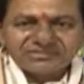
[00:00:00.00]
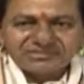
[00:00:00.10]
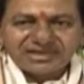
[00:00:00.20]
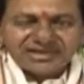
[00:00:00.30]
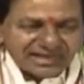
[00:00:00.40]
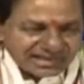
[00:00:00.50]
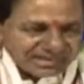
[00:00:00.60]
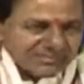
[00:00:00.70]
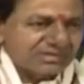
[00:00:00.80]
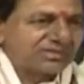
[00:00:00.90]
ఆ
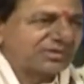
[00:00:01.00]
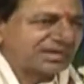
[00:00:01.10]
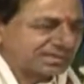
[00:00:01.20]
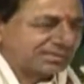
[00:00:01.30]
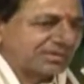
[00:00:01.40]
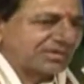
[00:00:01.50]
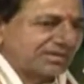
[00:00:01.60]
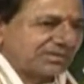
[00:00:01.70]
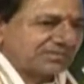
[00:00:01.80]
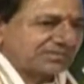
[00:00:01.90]
కార్యక్రమంలో ఉండే సమయంలో
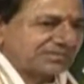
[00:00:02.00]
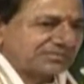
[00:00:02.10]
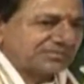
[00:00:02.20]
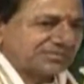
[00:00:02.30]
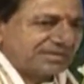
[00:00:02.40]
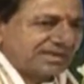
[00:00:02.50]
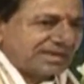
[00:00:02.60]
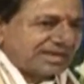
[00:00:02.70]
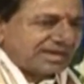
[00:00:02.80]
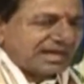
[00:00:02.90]
కావచ్చు
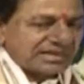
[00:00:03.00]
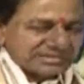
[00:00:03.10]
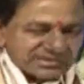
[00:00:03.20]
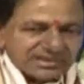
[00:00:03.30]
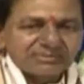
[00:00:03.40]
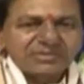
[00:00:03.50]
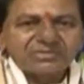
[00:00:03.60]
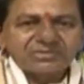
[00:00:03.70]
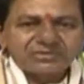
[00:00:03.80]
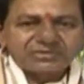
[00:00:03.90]
ఆ సందర్భంలో
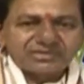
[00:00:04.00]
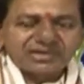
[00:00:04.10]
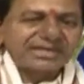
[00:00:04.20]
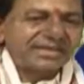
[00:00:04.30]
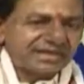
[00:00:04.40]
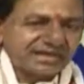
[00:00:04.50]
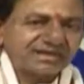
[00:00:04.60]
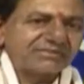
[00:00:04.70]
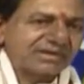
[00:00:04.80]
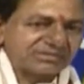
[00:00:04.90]
అనేకంగా
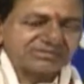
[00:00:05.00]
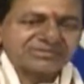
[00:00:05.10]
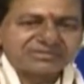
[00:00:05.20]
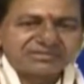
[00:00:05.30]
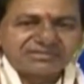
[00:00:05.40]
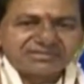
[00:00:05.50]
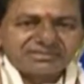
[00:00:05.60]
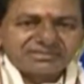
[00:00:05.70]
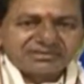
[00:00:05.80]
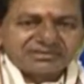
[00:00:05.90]
వారు
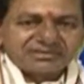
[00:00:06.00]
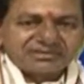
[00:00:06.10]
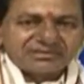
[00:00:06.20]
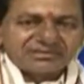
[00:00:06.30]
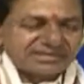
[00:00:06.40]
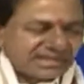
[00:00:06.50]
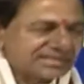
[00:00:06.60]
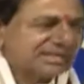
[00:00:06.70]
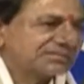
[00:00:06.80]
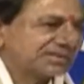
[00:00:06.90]

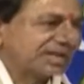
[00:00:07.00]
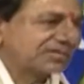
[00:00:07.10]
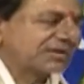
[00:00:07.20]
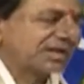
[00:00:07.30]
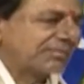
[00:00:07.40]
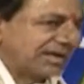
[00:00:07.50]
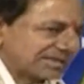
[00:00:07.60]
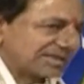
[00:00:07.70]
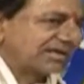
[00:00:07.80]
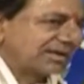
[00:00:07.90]
చేసినటువంటి అనుగ్రహ
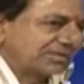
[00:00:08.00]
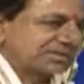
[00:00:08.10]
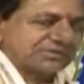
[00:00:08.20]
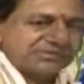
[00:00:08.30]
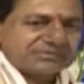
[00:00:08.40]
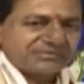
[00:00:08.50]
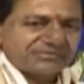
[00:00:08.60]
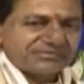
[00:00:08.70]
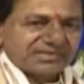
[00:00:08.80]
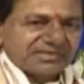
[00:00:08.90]
భాషణలు కావచ్చు
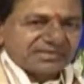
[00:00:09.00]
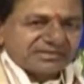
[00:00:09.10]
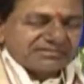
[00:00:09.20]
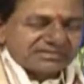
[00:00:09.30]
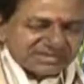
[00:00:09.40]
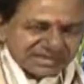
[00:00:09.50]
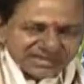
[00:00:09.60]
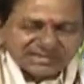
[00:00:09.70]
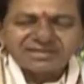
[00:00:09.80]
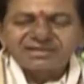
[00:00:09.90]

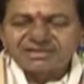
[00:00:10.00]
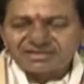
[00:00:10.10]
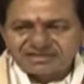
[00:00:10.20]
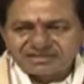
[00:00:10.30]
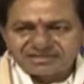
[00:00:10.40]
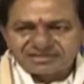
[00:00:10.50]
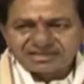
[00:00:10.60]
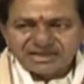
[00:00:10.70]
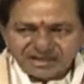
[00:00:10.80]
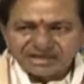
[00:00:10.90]
విశేషంగా
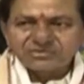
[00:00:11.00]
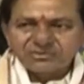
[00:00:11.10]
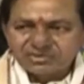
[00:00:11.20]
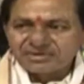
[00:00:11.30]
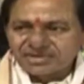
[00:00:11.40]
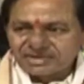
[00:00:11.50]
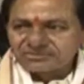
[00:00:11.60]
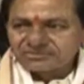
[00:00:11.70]
నాకట్టుకోవడమే కాదు